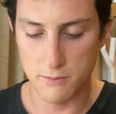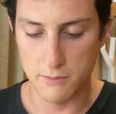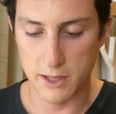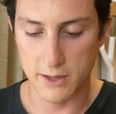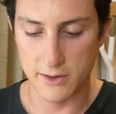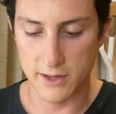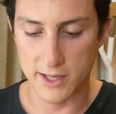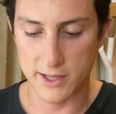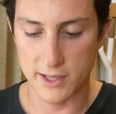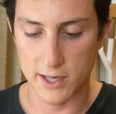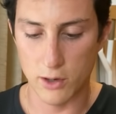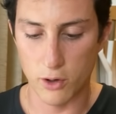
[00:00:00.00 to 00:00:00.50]

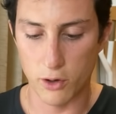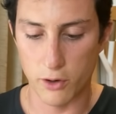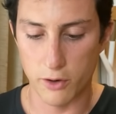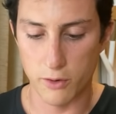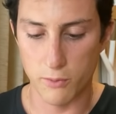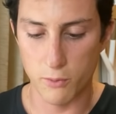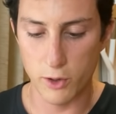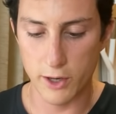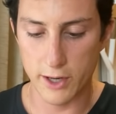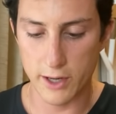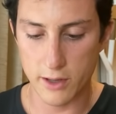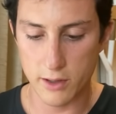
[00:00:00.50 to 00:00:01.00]
Mientras el
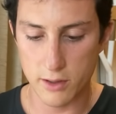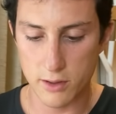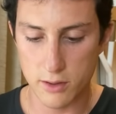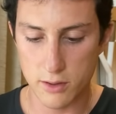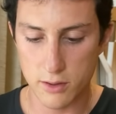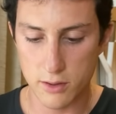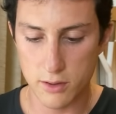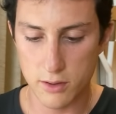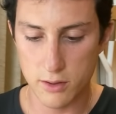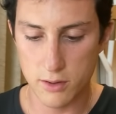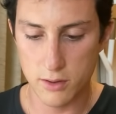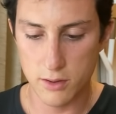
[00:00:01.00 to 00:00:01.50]
horno muera.
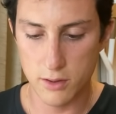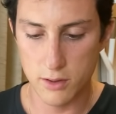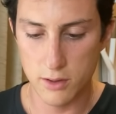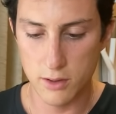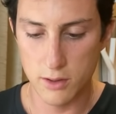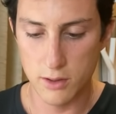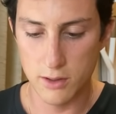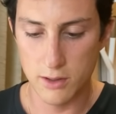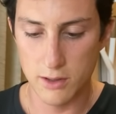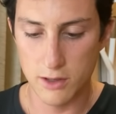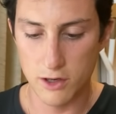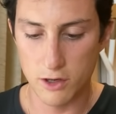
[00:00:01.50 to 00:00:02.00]

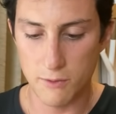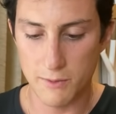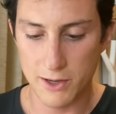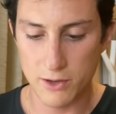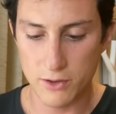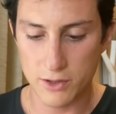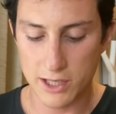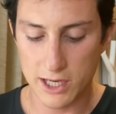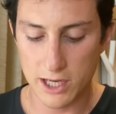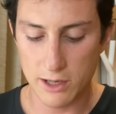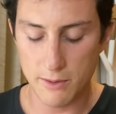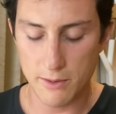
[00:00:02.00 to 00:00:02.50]
Lo
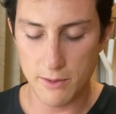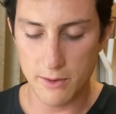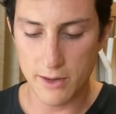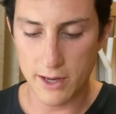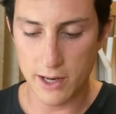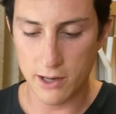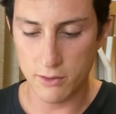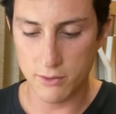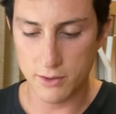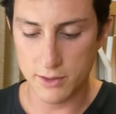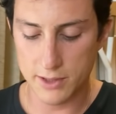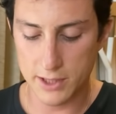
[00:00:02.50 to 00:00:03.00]
malo es que el Baby
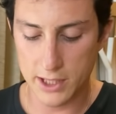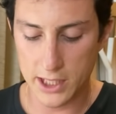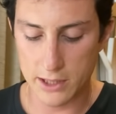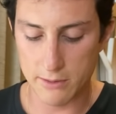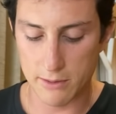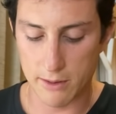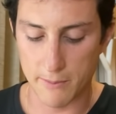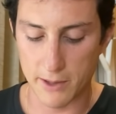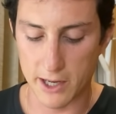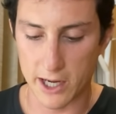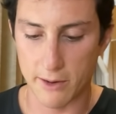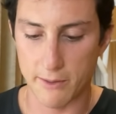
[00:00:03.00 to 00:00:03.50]
Dragon sí
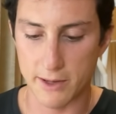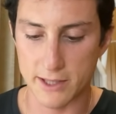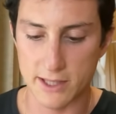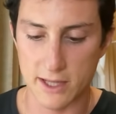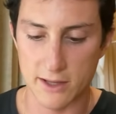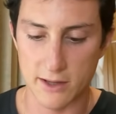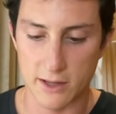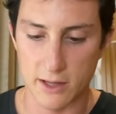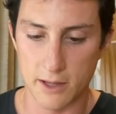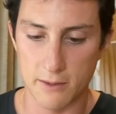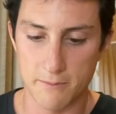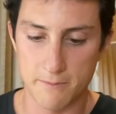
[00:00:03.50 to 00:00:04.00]
que va a pegar
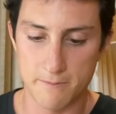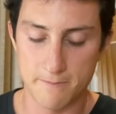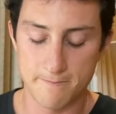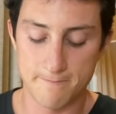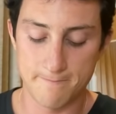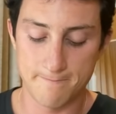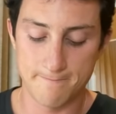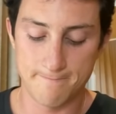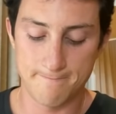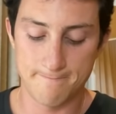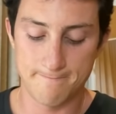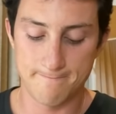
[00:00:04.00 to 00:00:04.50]
bastante.
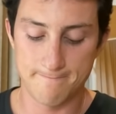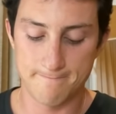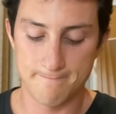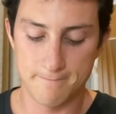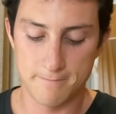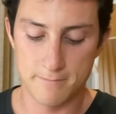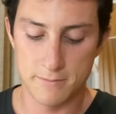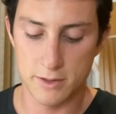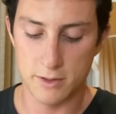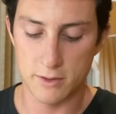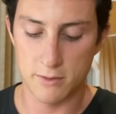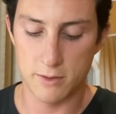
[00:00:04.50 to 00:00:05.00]

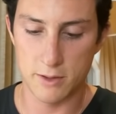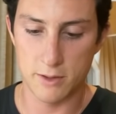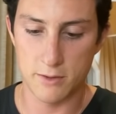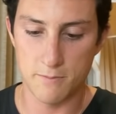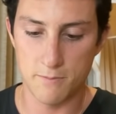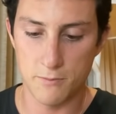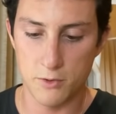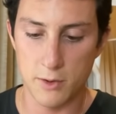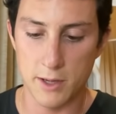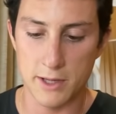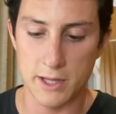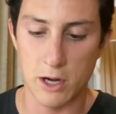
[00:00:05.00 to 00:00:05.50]
Pero bueno,
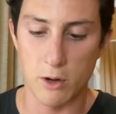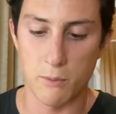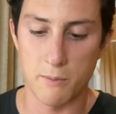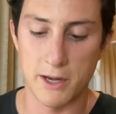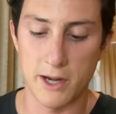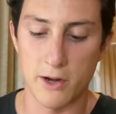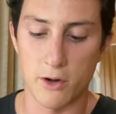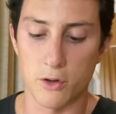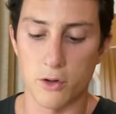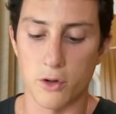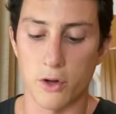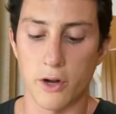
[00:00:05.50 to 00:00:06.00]
yo voy a tirar un
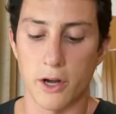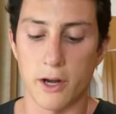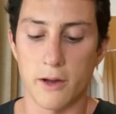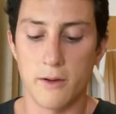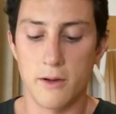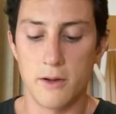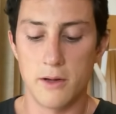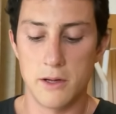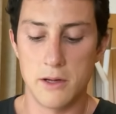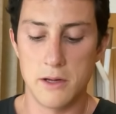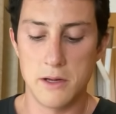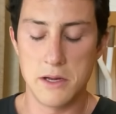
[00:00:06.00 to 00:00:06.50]
minero torre.
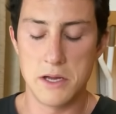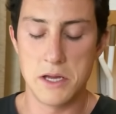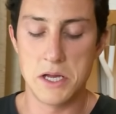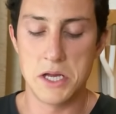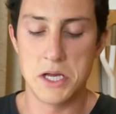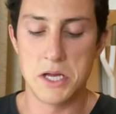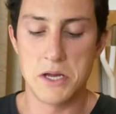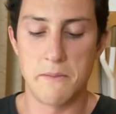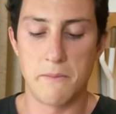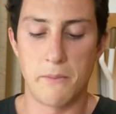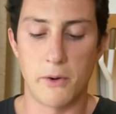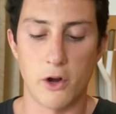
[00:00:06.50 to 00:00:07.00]

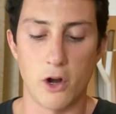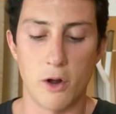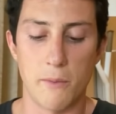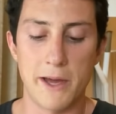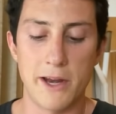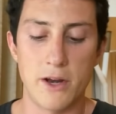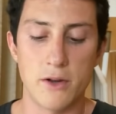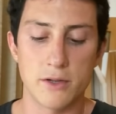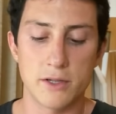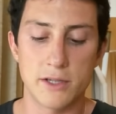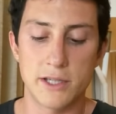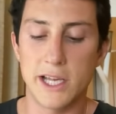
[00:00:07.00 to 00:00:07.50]
Por lo
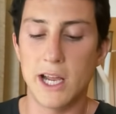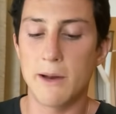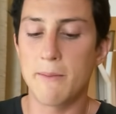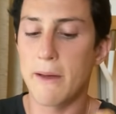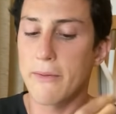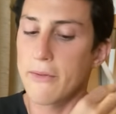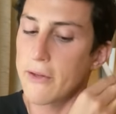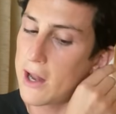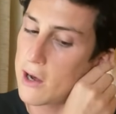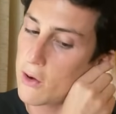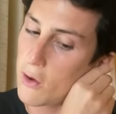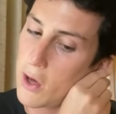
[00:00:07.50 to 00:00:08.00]
menos, si él
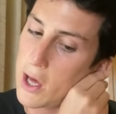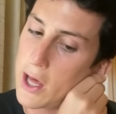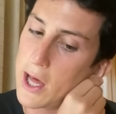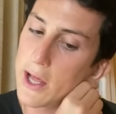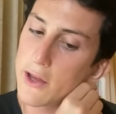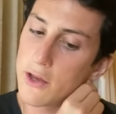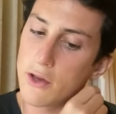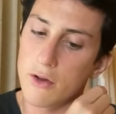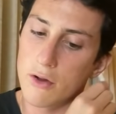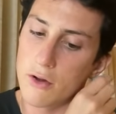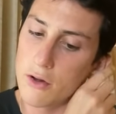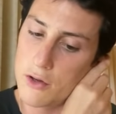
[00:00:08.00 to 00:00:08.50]
me hace algo de
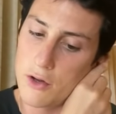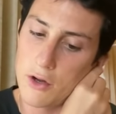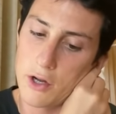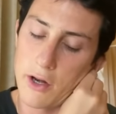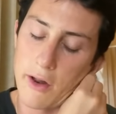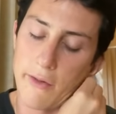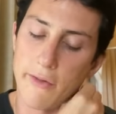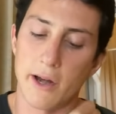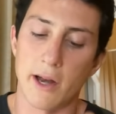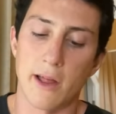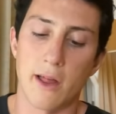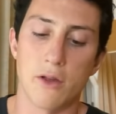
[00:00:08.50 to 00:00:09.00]
daño, yo
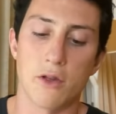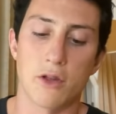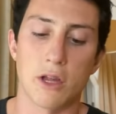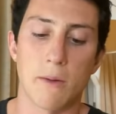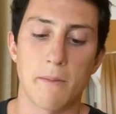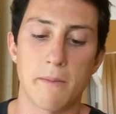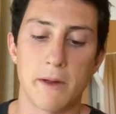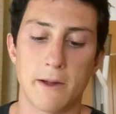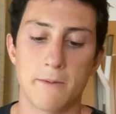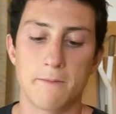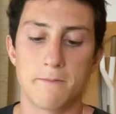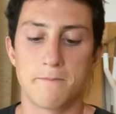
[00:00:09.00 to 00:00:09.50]
quiero hacerle daño
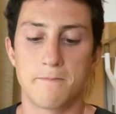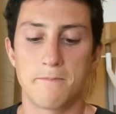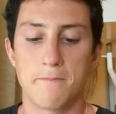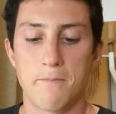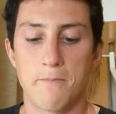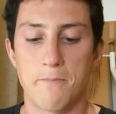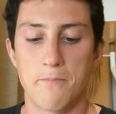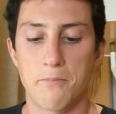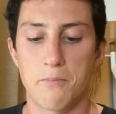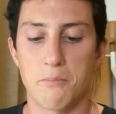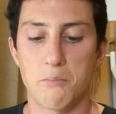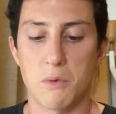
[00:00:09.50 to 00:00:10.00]
también.
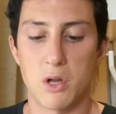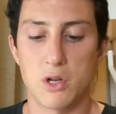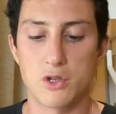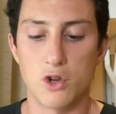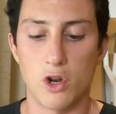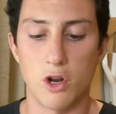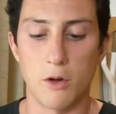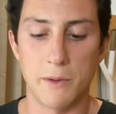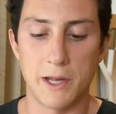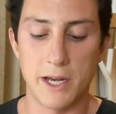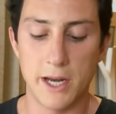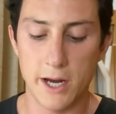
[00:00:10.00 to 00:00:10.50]

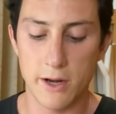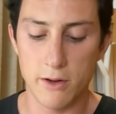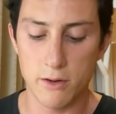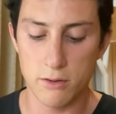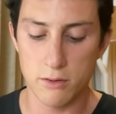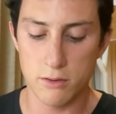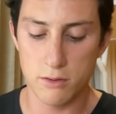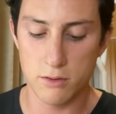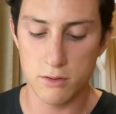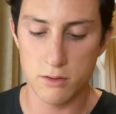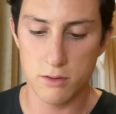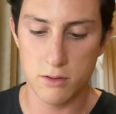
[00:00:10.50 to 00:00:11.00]
Solo minero.
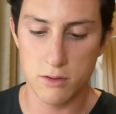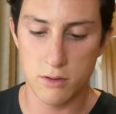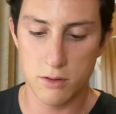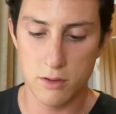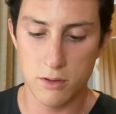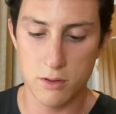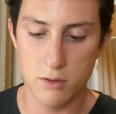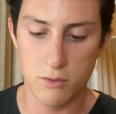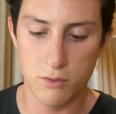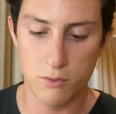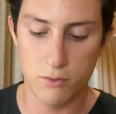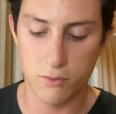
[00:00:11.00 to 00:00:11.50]

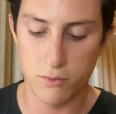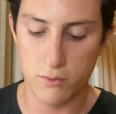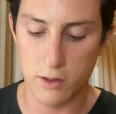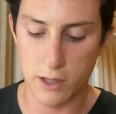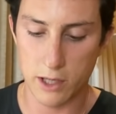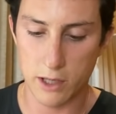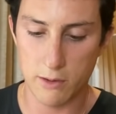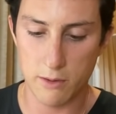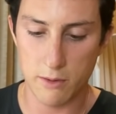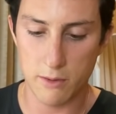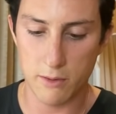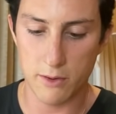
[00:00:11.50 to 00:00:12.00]

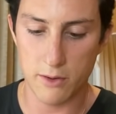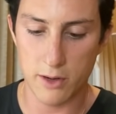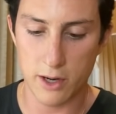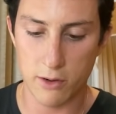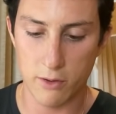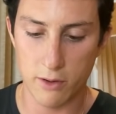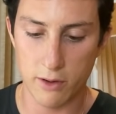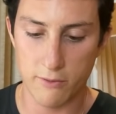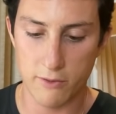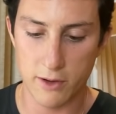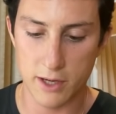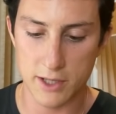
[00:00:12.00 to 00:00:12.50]
y Baby
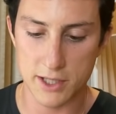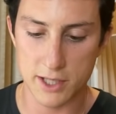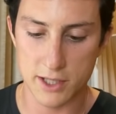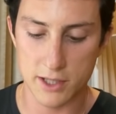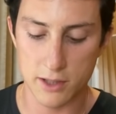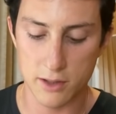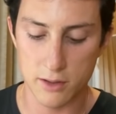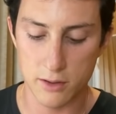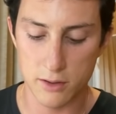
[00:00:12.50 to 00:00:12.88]
Dragon y flechas.